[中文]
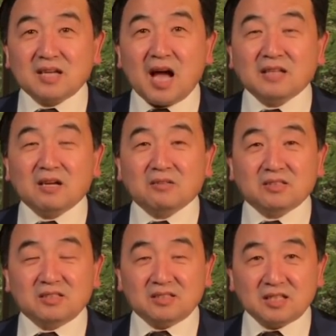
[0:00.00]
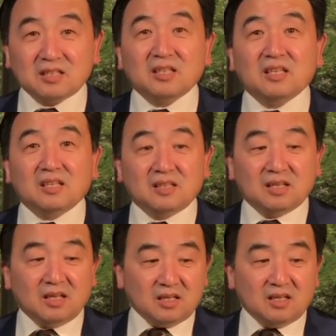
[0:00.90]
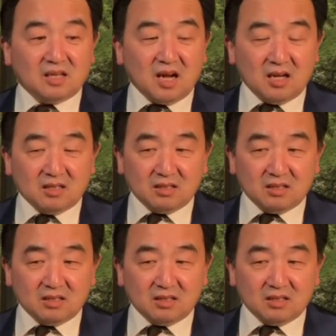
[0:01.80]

看到的是正义啊，